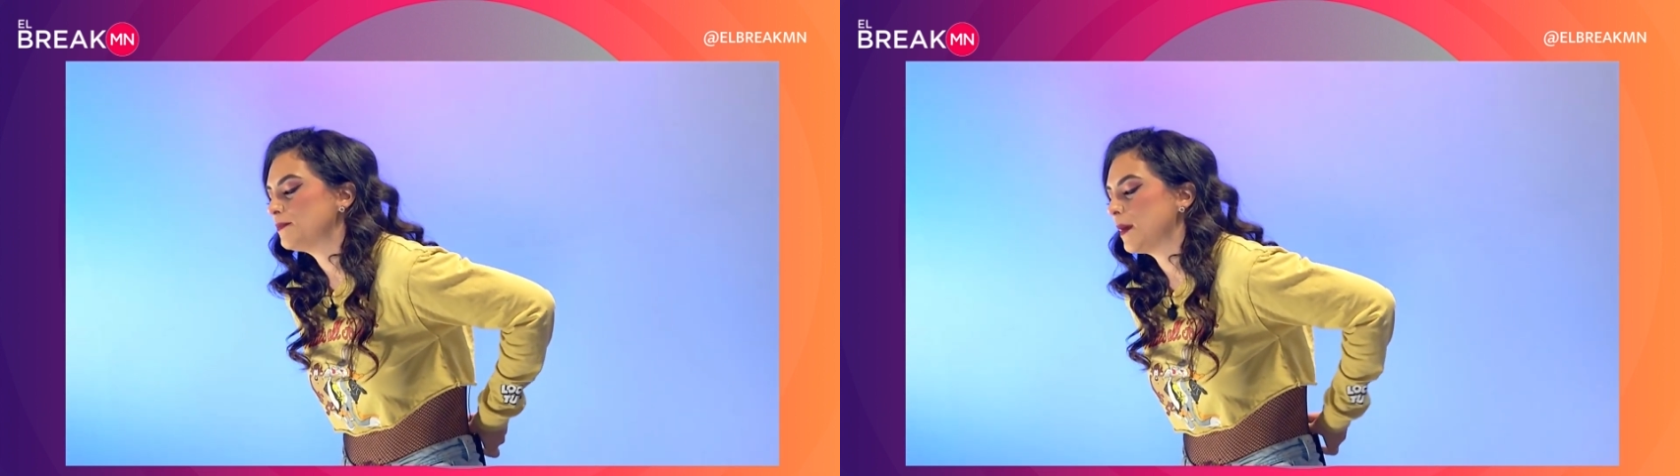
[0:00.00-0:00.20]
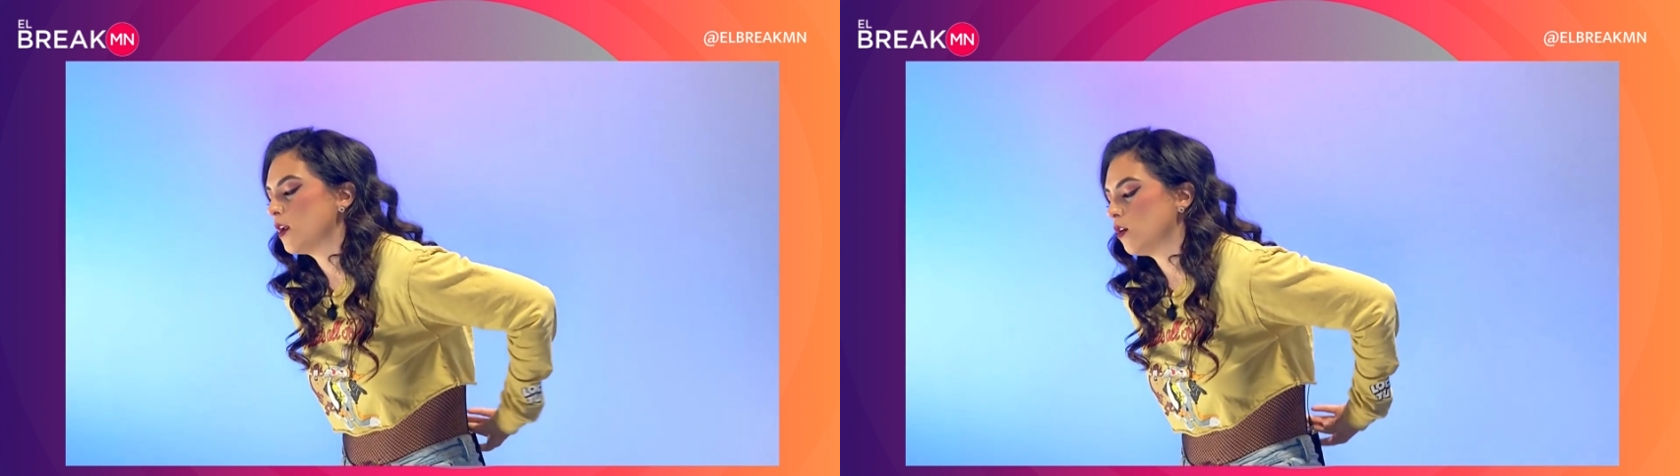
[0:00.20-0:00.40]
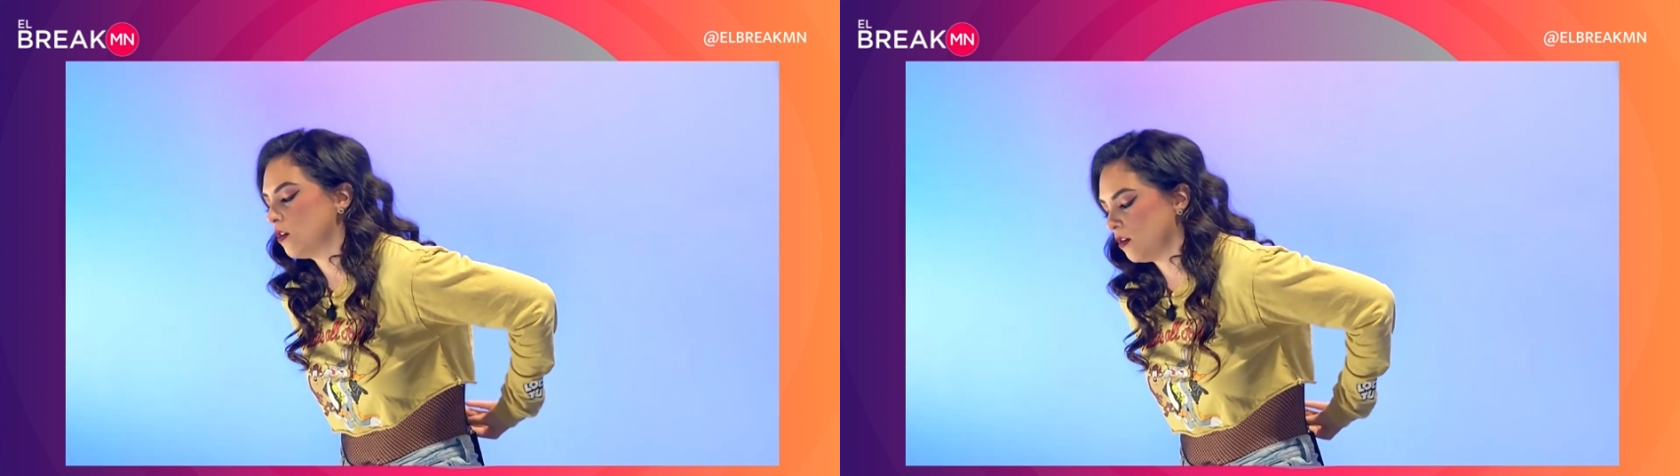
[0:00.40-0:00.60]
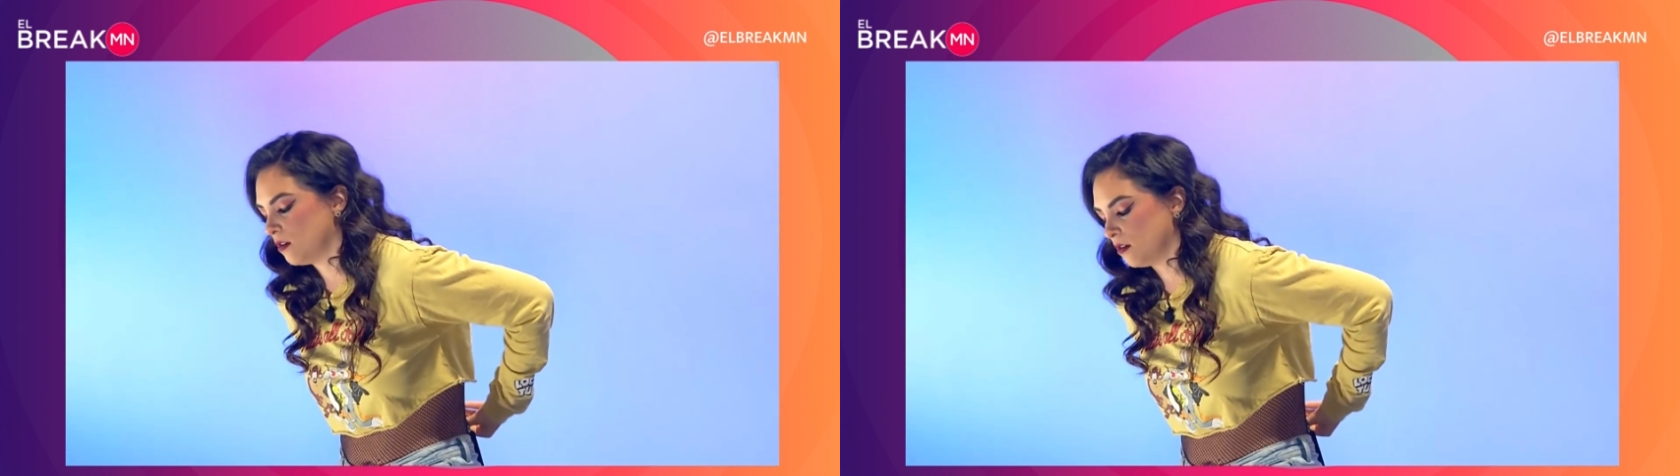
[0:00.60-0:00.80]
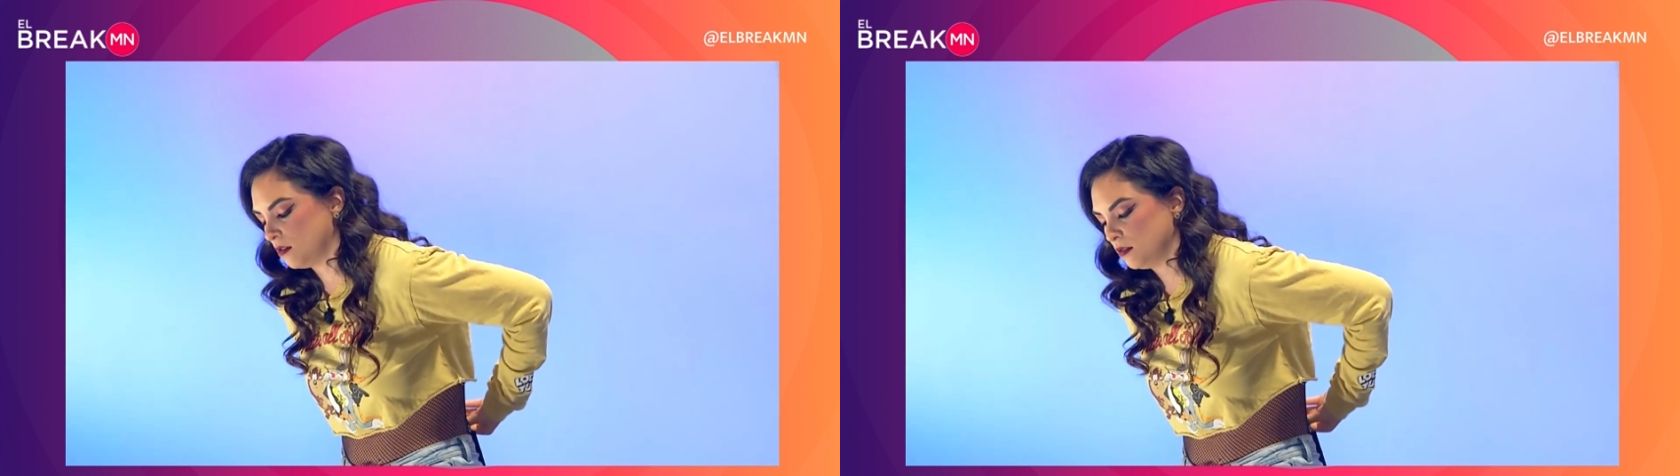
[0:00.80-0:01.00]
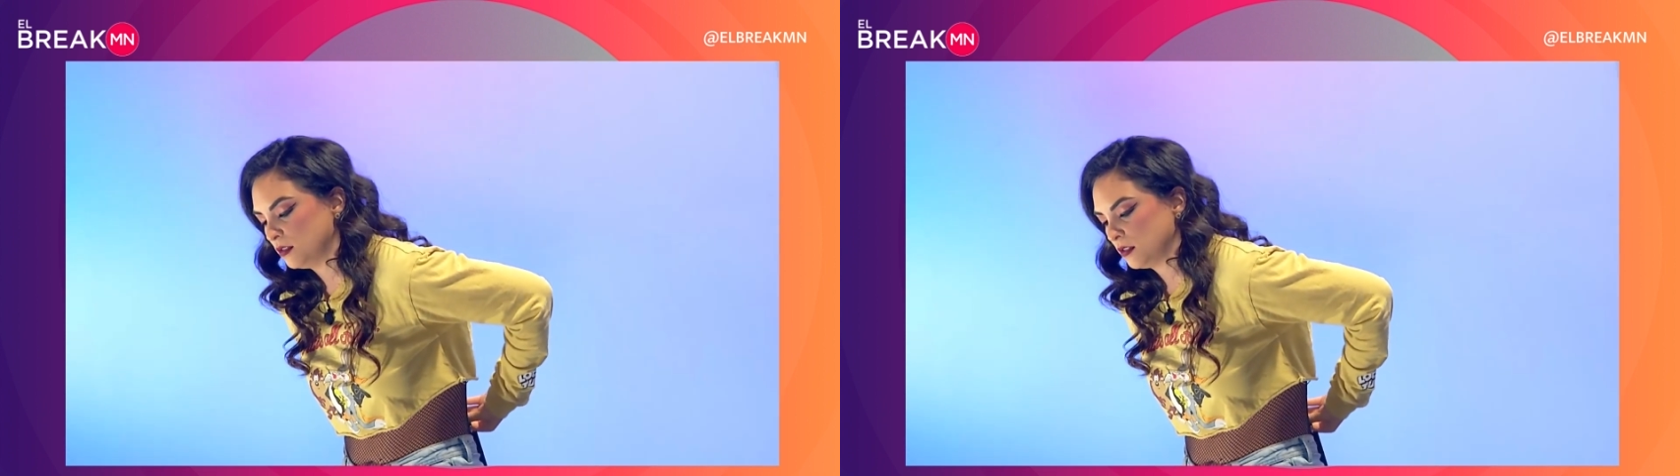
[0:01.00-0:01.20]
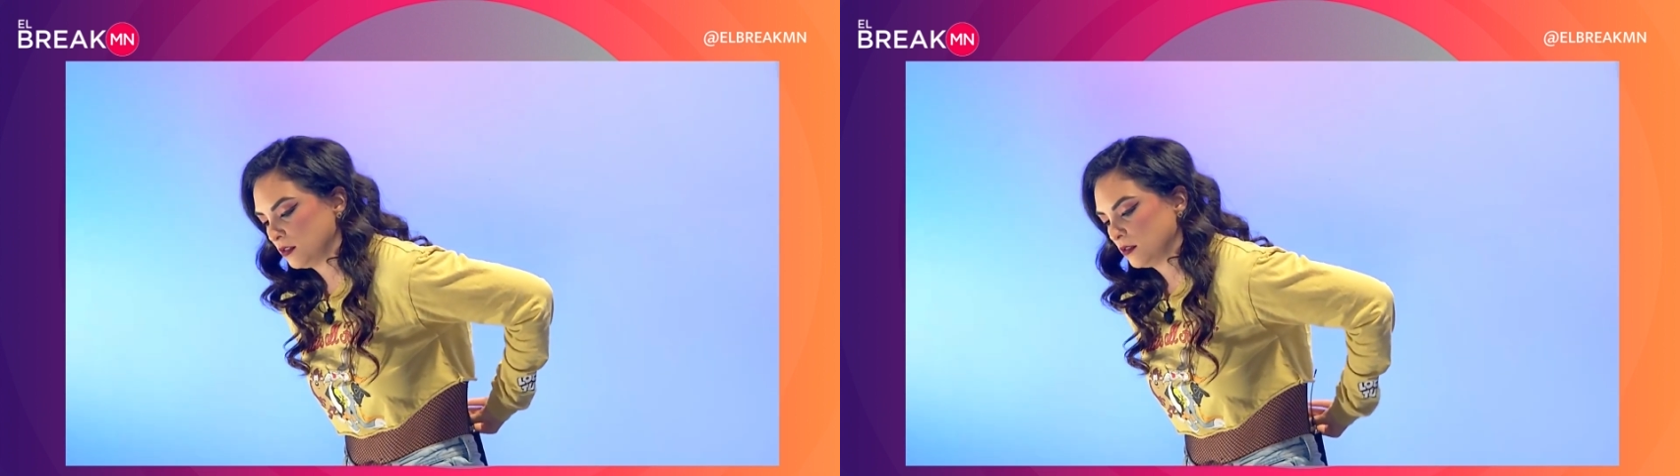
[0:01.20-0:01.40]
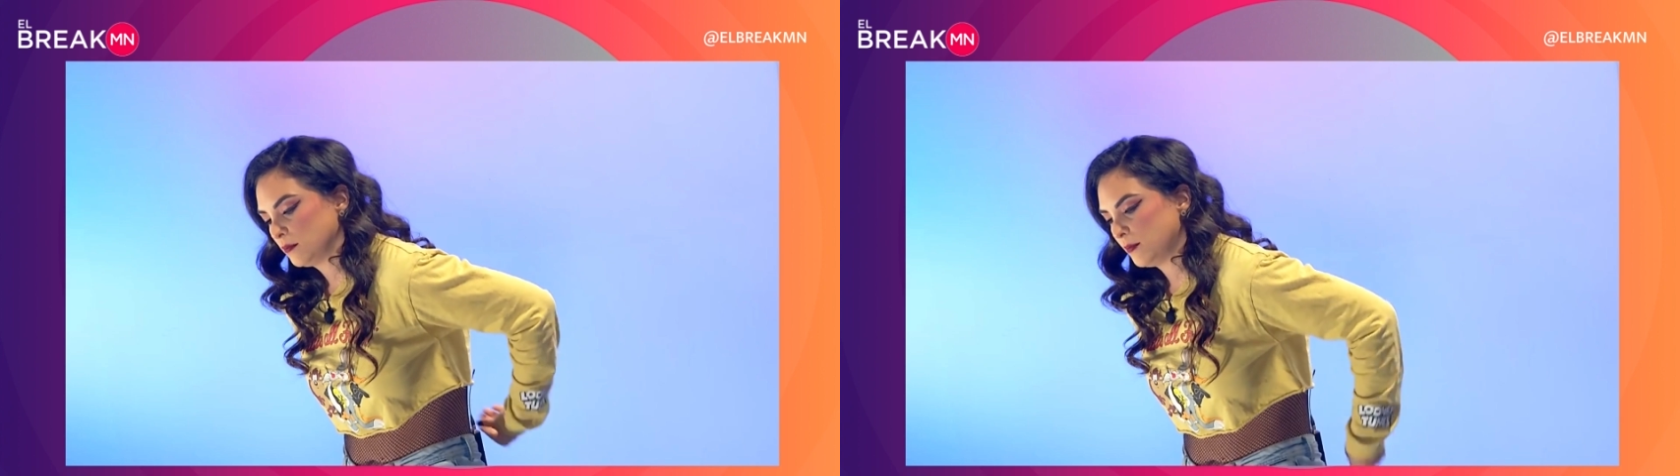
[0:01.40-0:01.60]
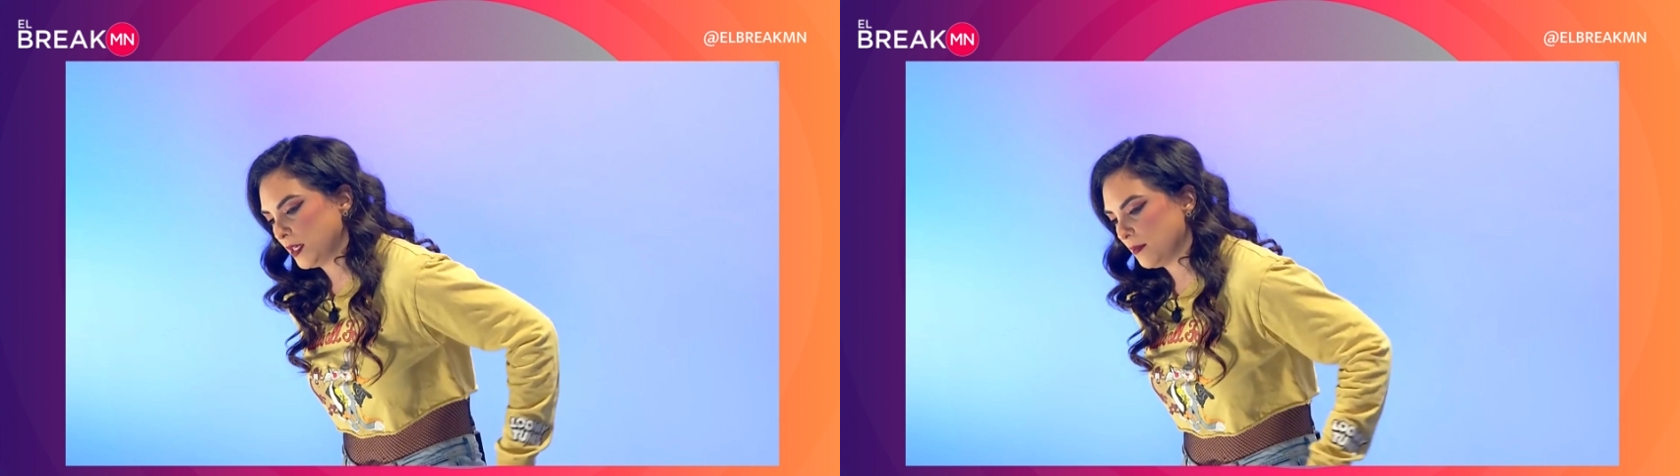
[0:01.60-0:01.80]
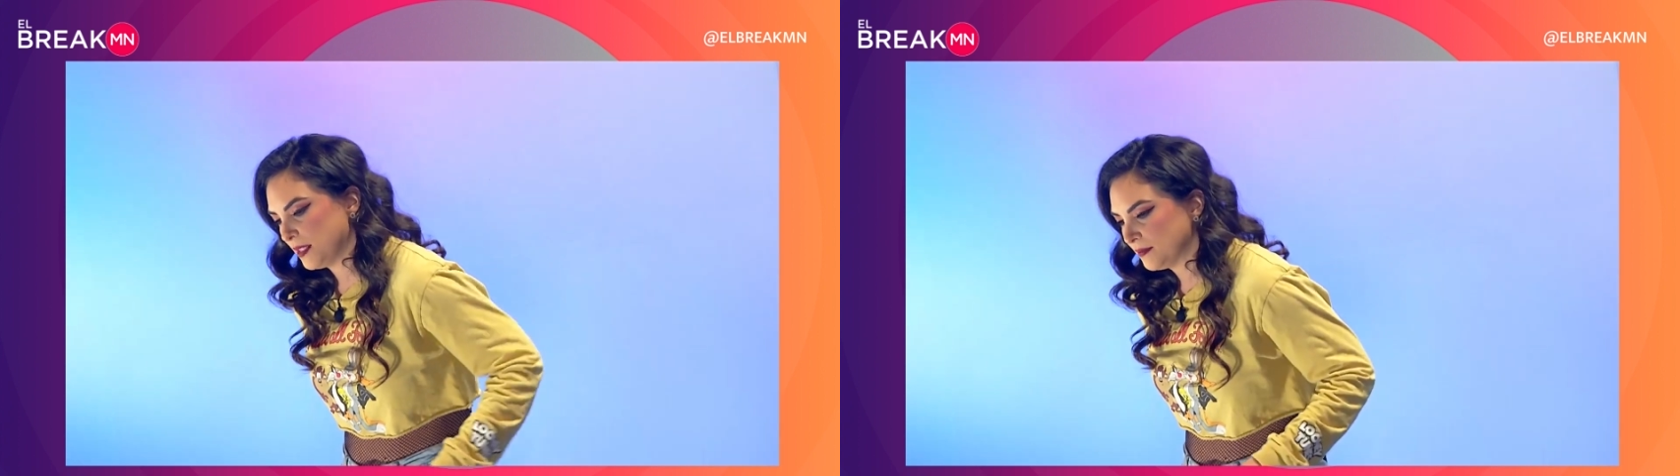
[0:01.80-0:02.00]
pero...
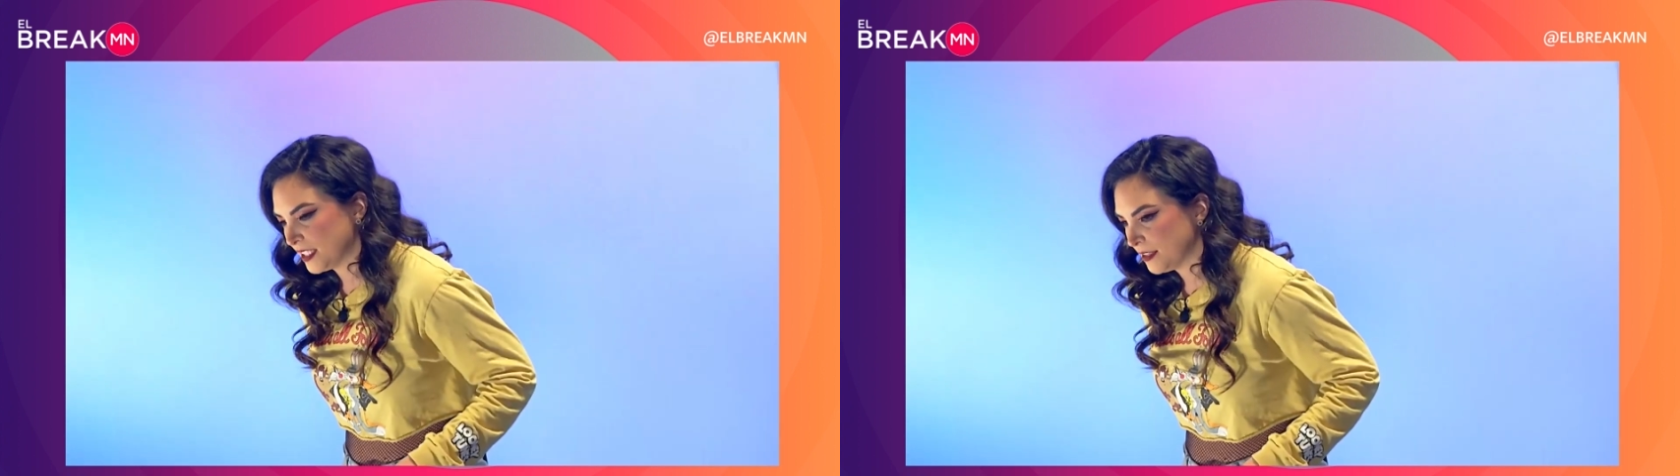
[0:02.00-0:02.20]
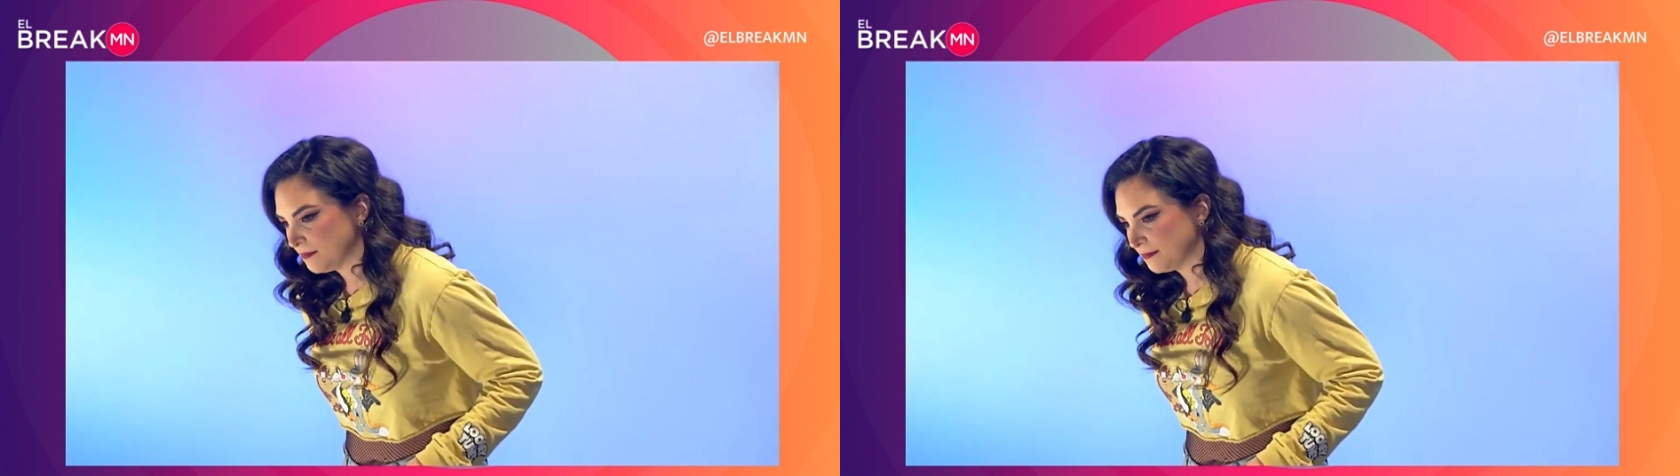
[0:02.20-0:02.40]
Espérame, sí.